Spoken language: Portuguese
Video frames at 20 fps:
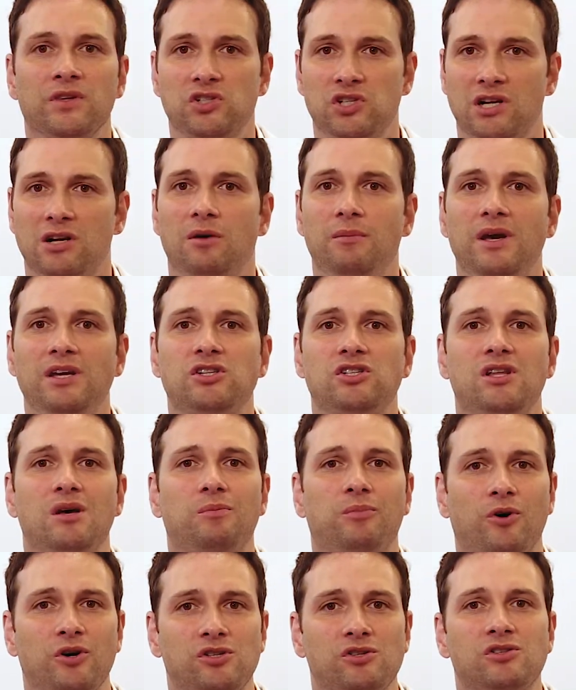geralmente
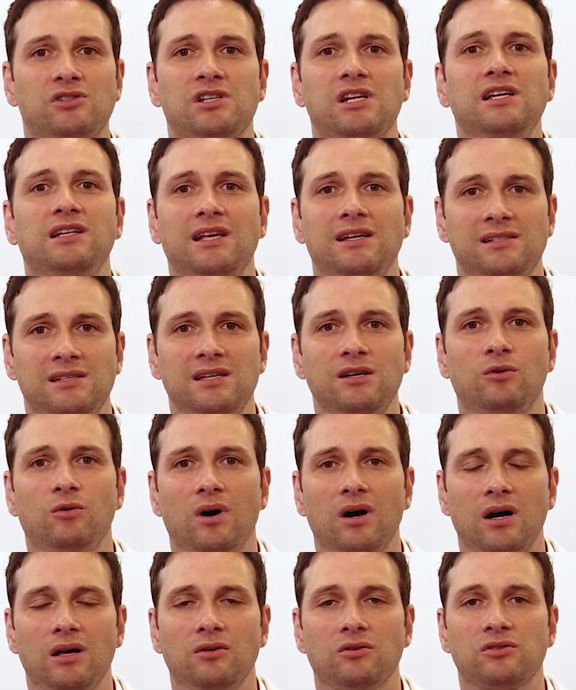depois dos 35
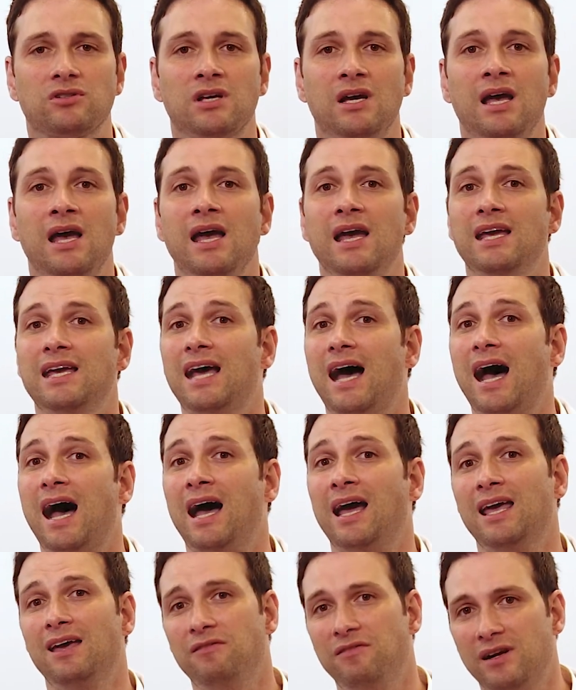anos, e a
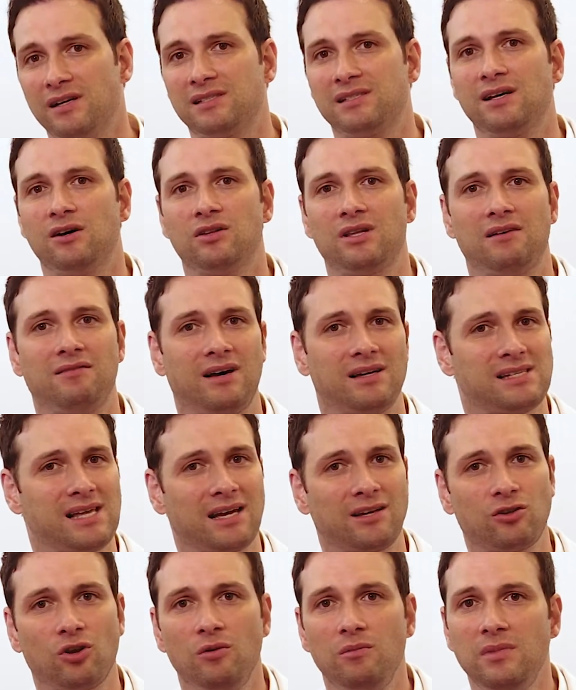reversão da
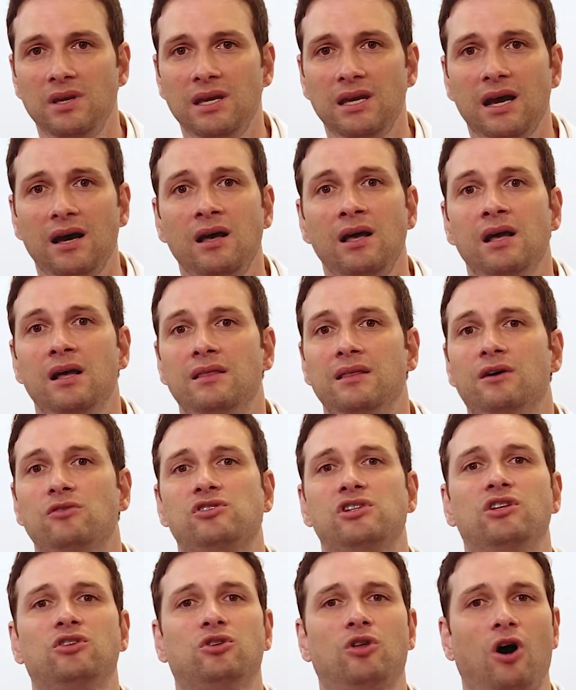vasectomia não
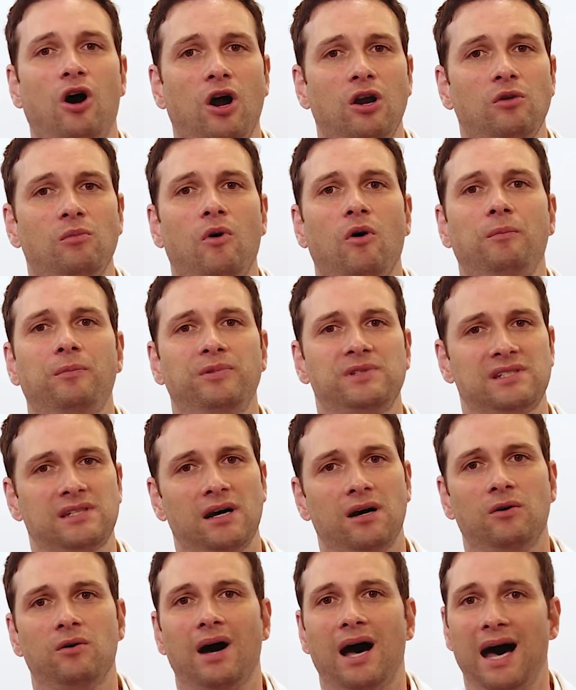se torna uma
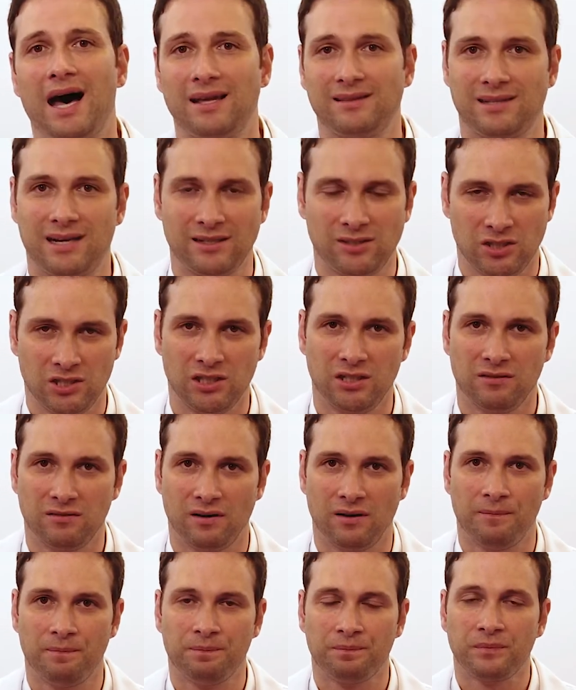opção
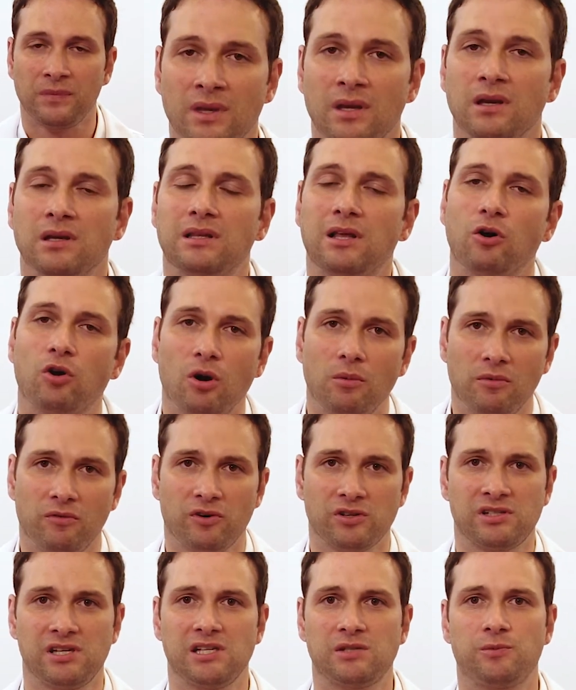atrativa. Então, como
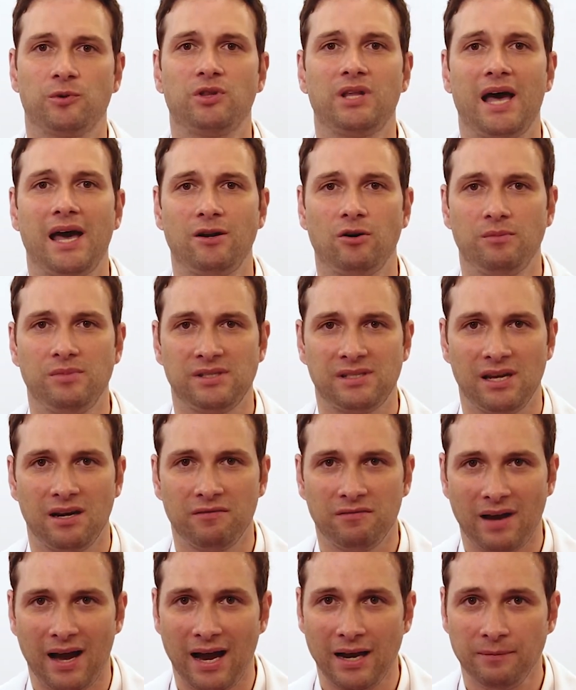vocês puderam
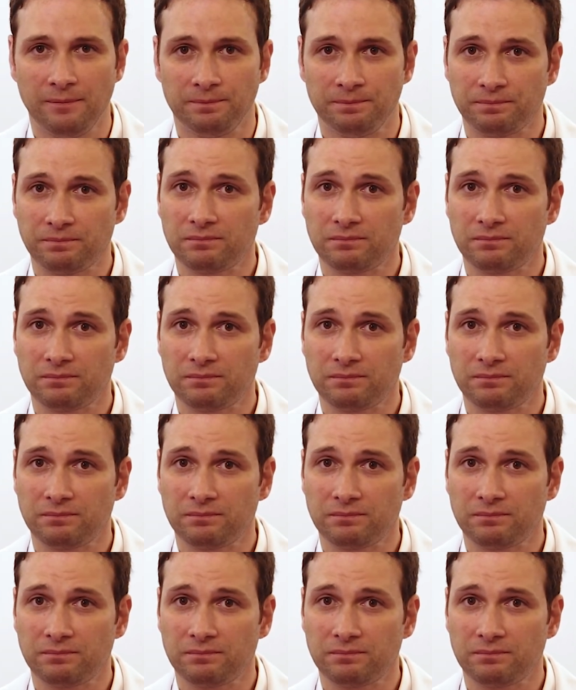observar,